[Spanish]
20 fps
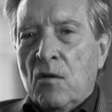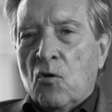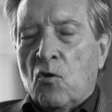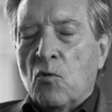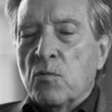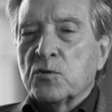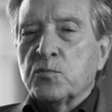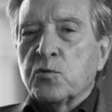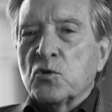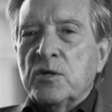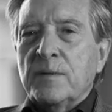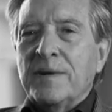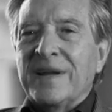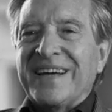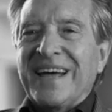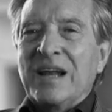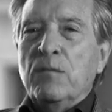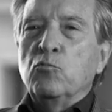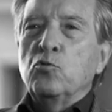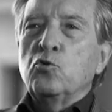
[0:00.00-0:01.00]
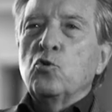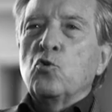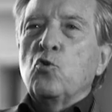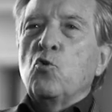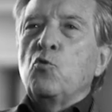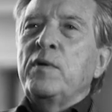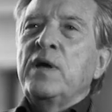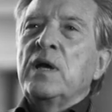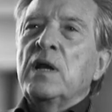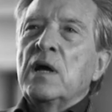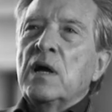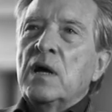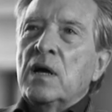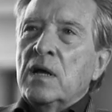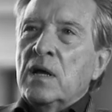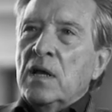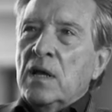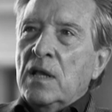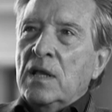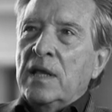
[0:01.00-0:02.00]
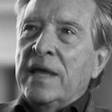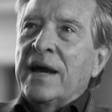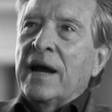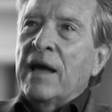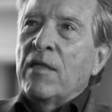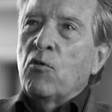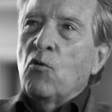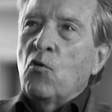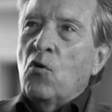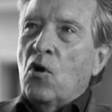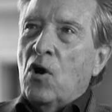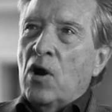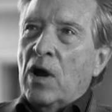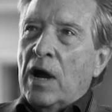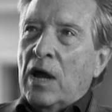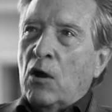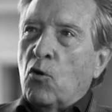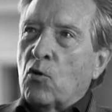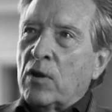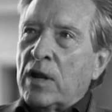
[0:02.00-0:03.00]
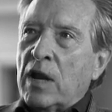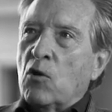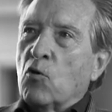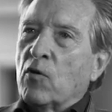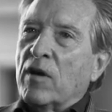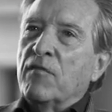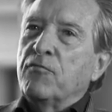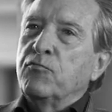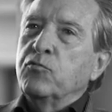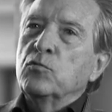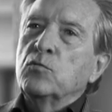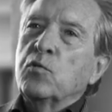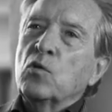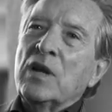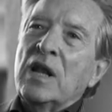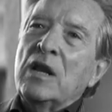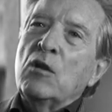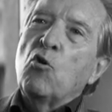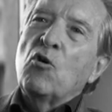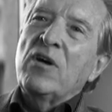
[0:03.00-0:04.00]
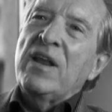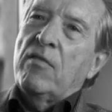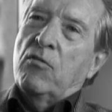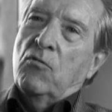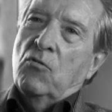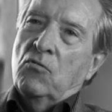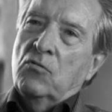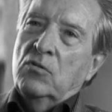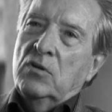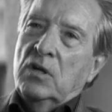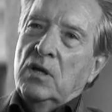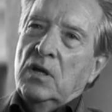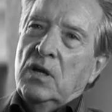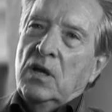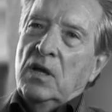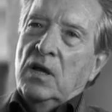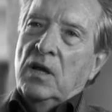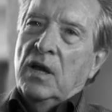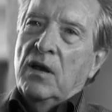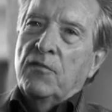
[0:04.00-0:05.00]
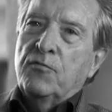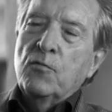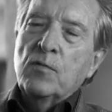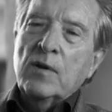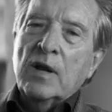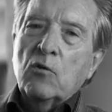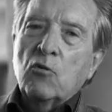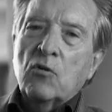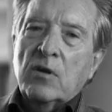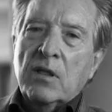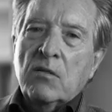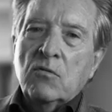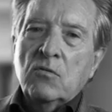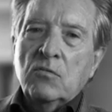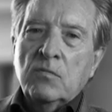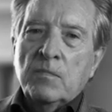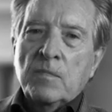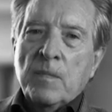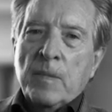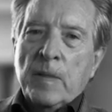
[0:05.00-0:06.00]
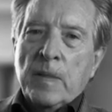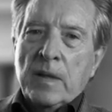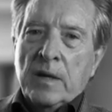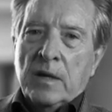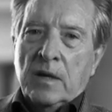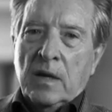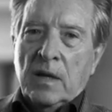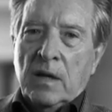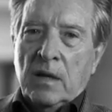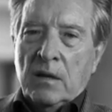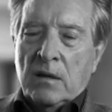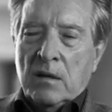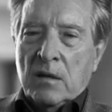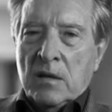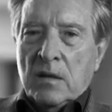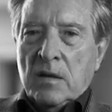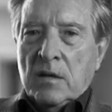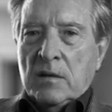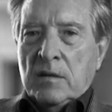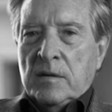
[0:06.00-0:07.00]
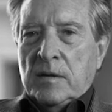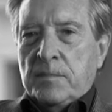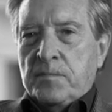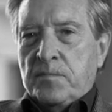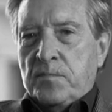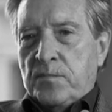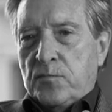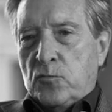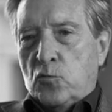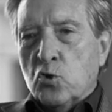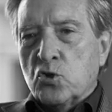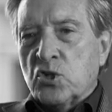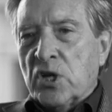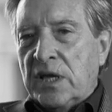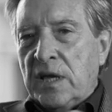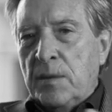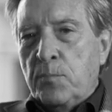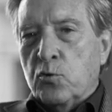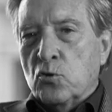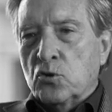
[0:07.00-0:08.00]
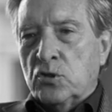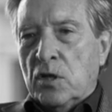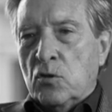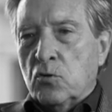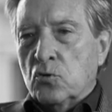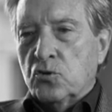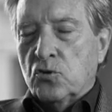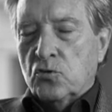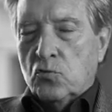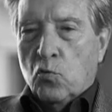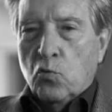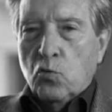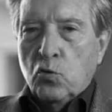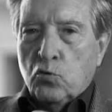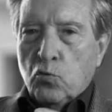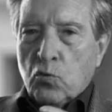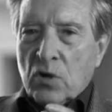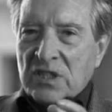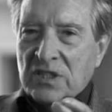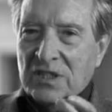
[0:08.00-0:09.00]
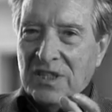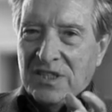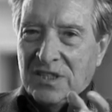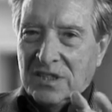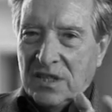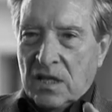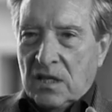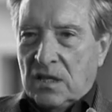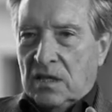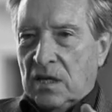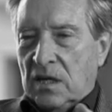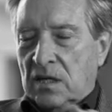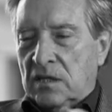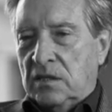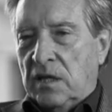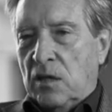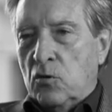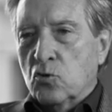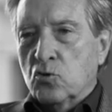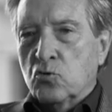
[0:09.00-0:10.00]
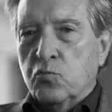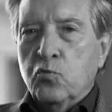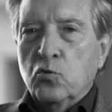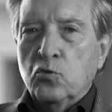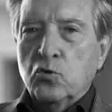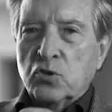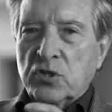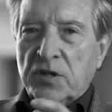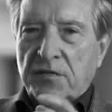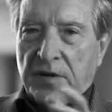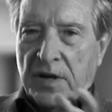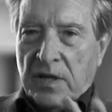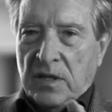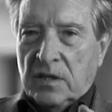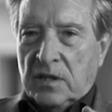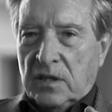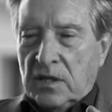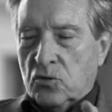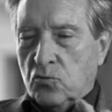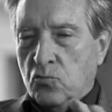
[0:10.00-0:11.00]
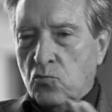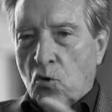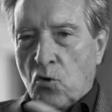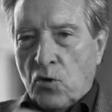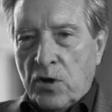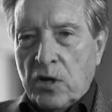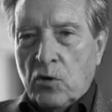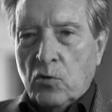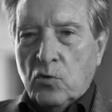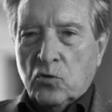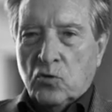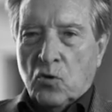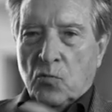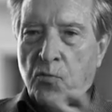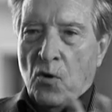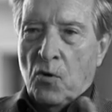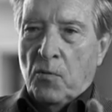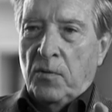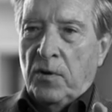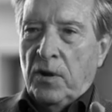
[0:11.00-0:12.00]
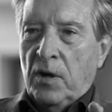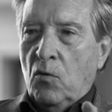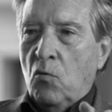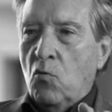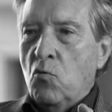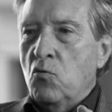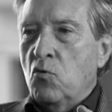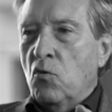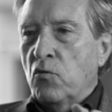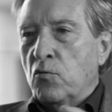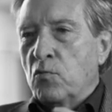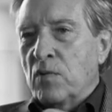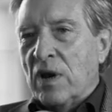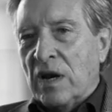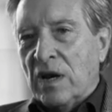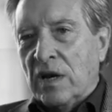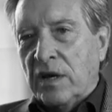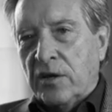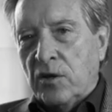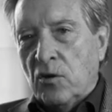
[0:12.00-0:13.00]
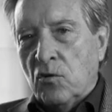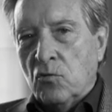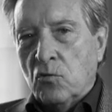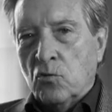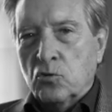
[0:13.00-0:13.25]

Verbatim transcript: ¿Cómo es posible que el mundo no hubiera llegado a lograr lo que el fútbol ha logrado? El fútbol ha logrado que dos equipos de dos culturas distintas, de dos mundos diferentes, uno rico y otro pobre, uno de una religión,